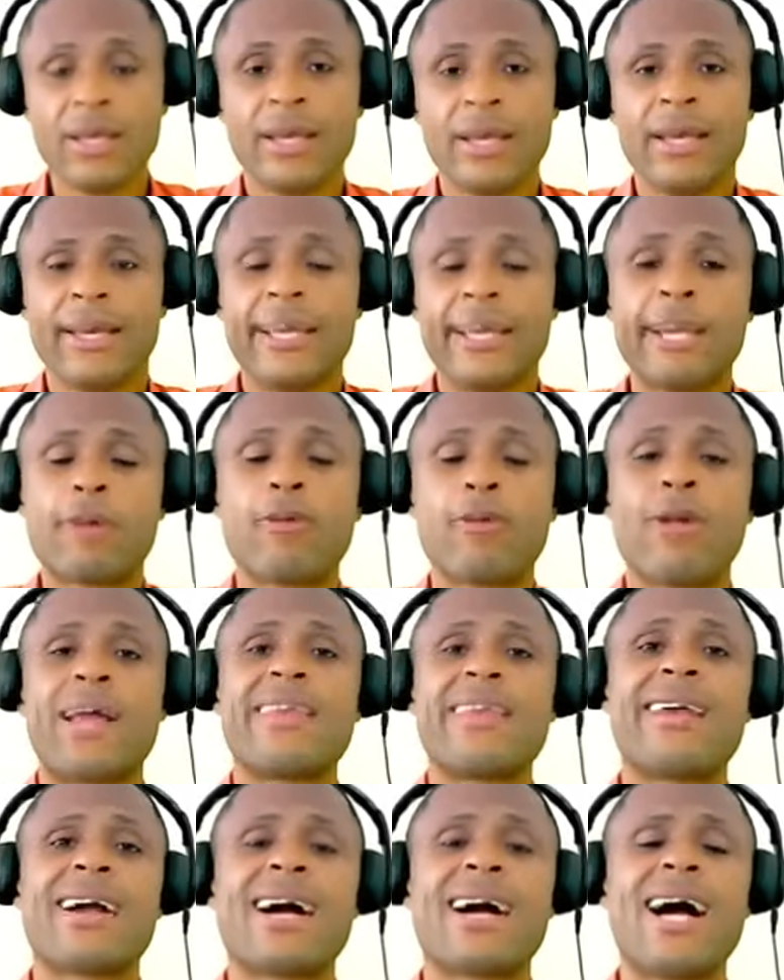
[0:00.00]
Y con la
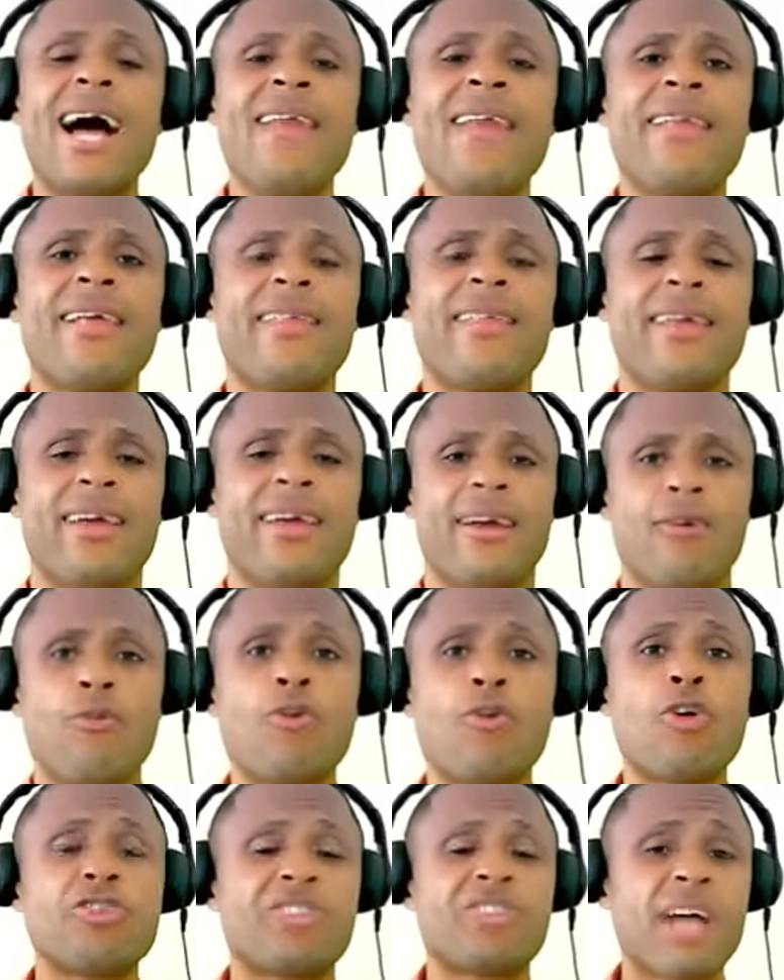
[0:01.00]
llegada de
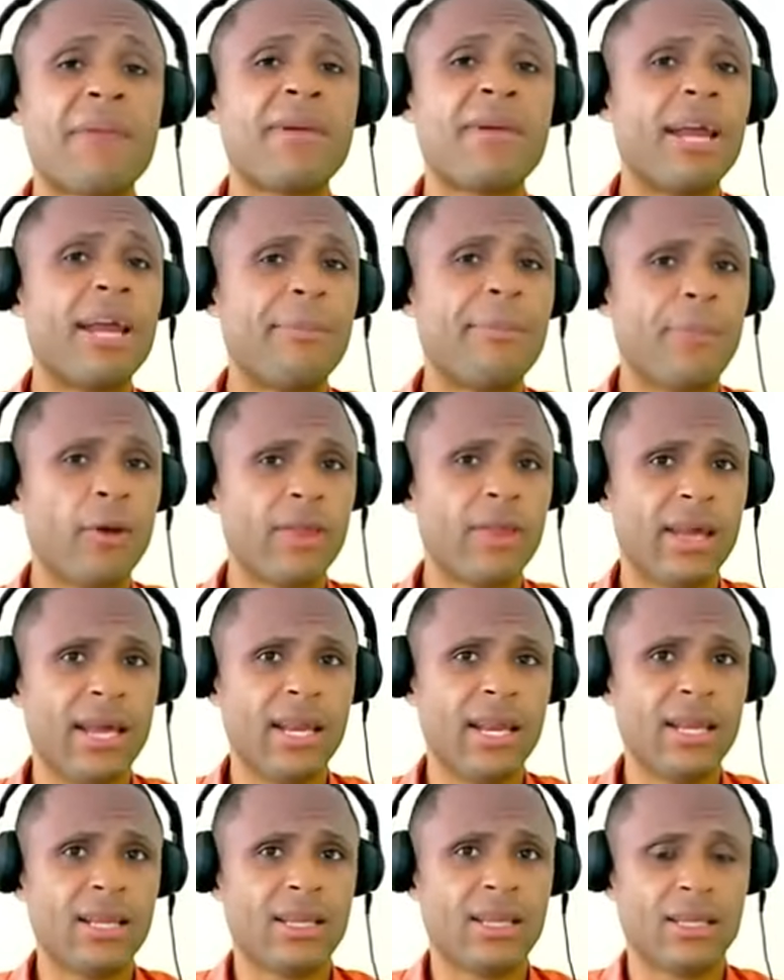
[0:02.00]
Hugo Chávez en el
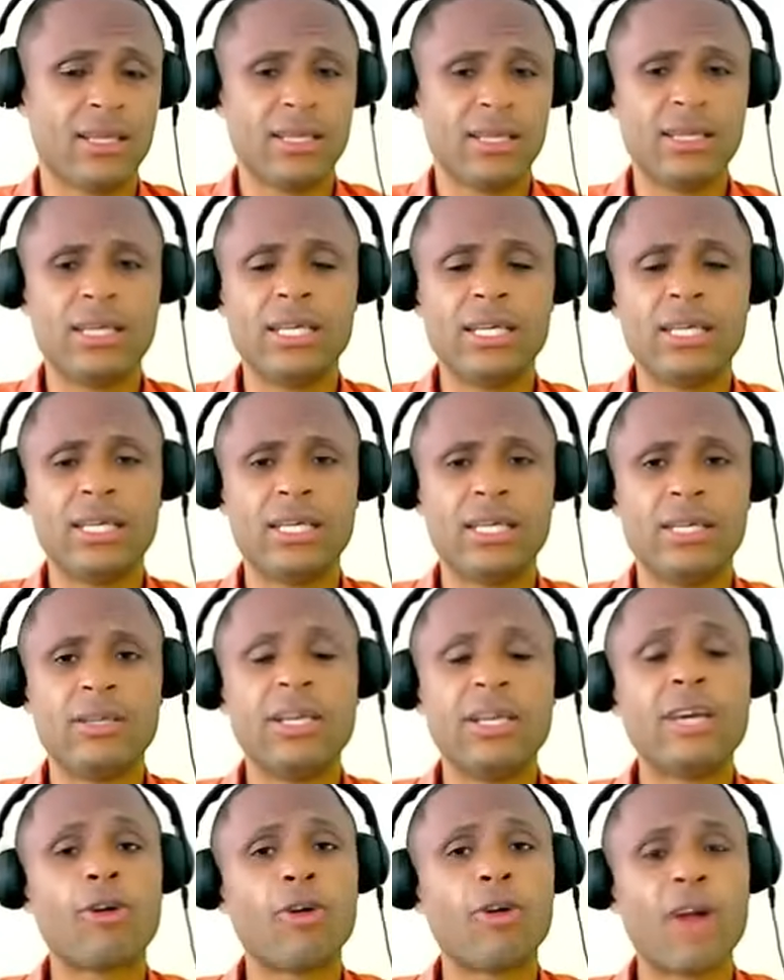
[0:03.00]
poder y
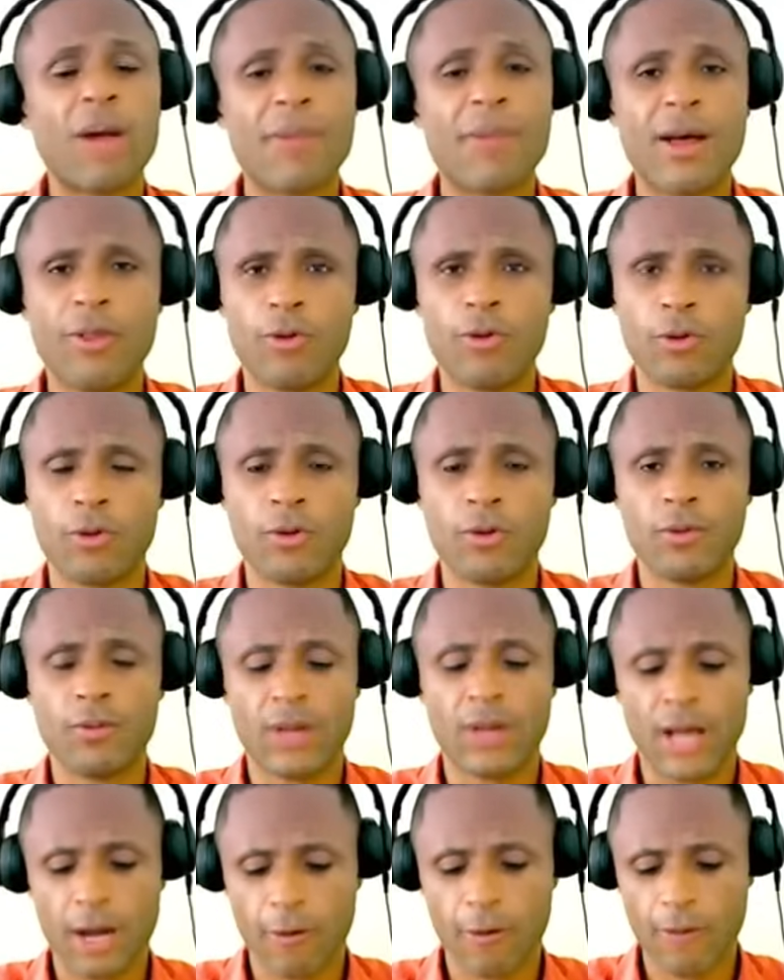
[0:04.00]
Nicolás Maduro,
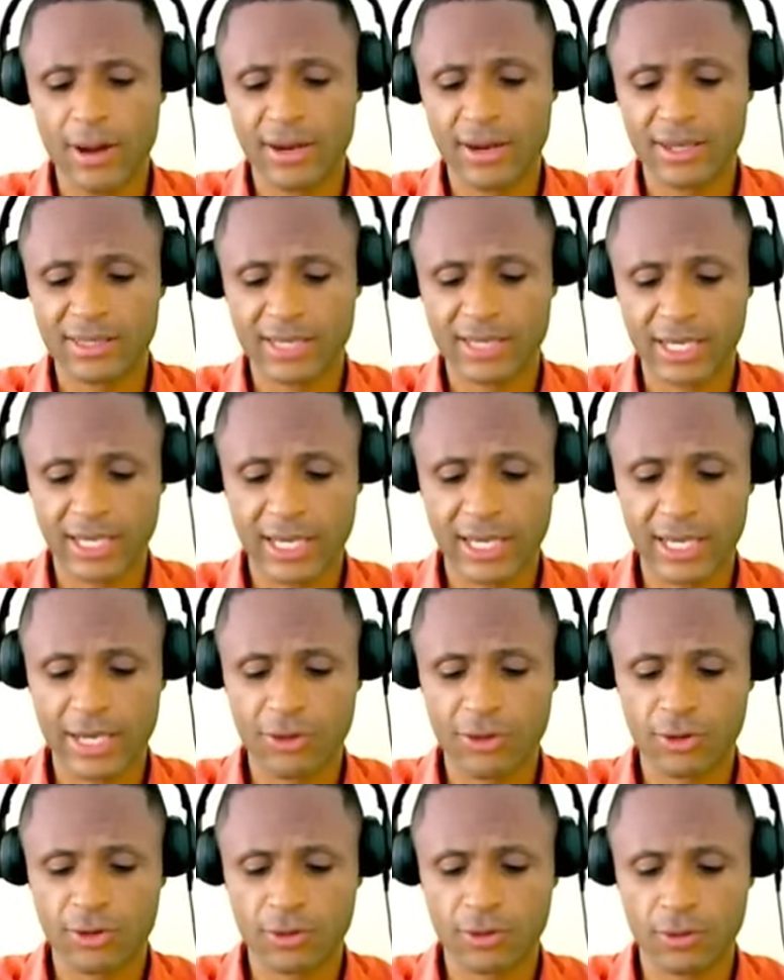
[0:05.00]
acuérdense que
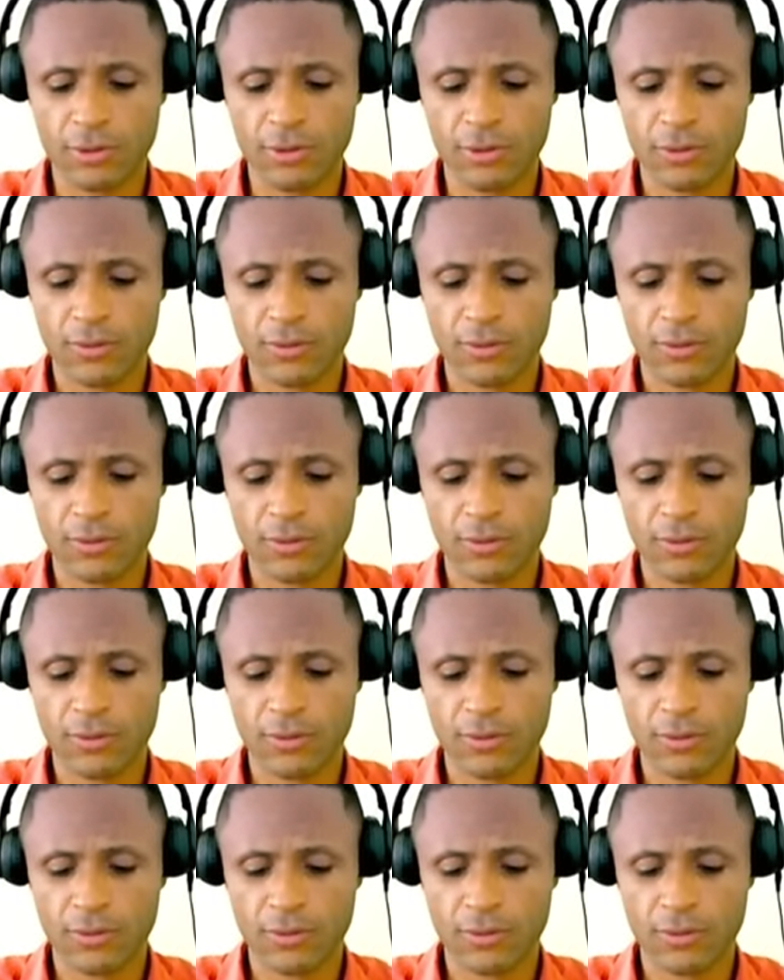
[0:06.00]
ellos son